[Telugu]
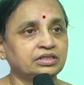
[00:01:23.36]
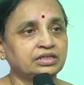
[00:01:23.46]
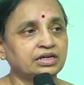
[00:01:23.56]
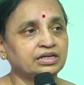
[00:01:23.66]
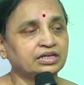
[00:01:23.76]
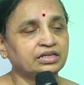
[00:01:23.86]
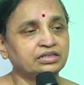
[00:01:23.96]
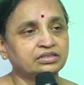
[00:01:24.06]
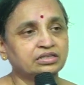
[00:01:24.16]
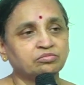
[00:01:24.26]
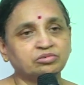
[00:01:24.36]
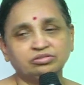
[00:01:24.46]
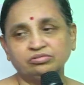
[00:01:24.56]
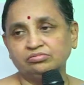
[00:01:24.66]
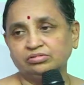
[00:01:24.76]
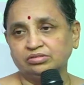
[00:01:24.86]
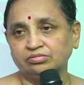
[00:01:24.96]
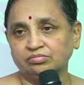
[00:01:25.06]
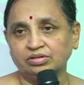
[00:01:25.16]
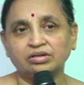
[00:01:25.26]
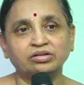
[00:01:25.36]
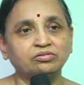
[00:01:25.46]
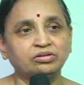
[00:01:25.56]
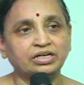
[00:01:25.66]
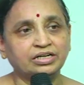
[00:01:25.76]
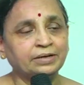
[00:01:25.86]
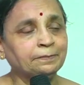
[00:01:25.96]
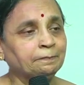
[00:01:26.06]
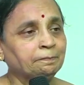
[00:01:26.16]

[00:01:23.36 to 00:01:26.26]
ఎందుకంటే ఇంతకుముందు మనం అనుకున్నట్టే